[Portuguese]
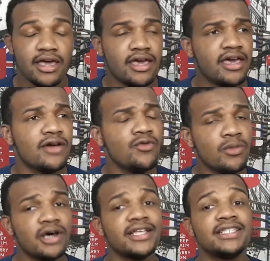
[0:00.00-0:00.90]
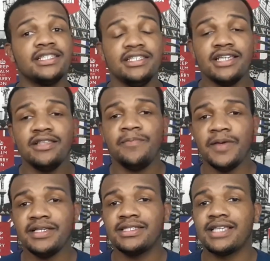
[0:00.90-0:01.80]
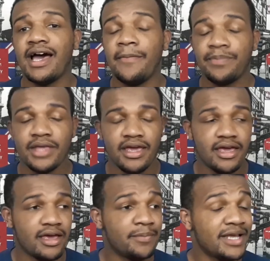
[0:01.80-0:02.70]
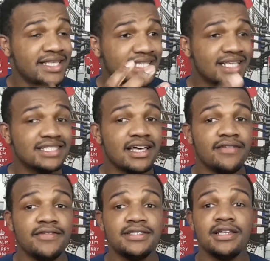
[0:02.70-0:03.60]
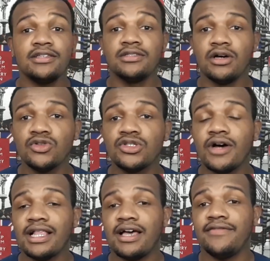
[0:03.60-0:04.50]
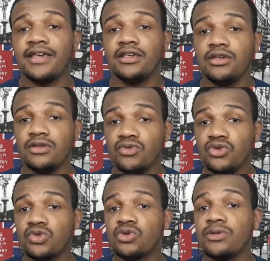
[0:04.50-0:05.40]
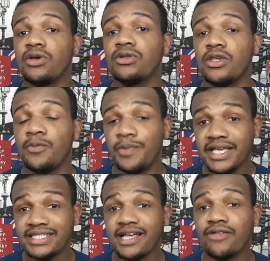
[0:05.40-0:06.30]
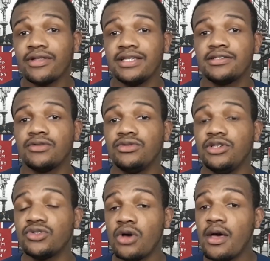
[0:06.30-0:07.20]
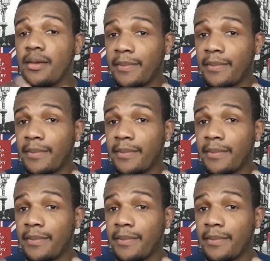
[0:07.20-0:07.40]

é um modo assim de ele pensar é, para essas lives deles, não só a live aqui no YouTube que eu tenho prestado atenção nisso,